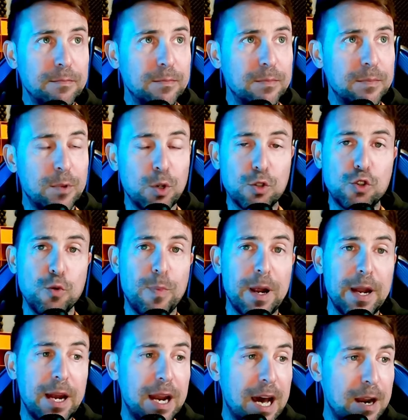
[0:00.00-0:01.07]
os
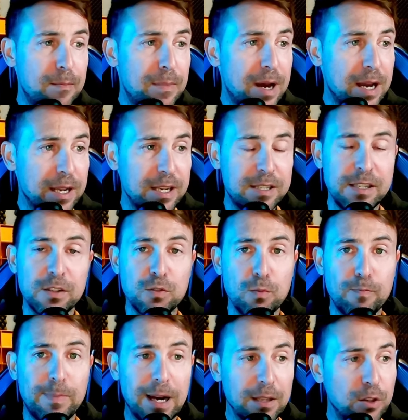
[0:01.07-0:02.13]
chupan el alma, que si es
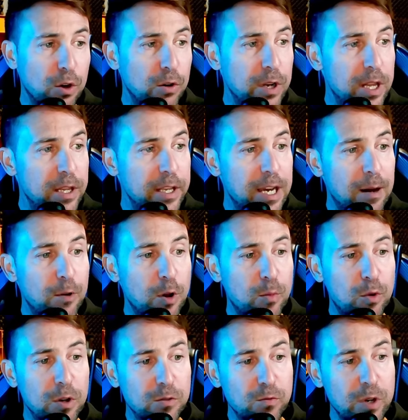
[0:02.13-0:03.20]
un pacto con el diablo,
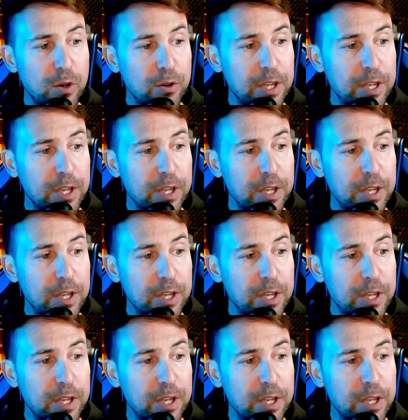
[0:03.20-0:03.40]
pues bueno,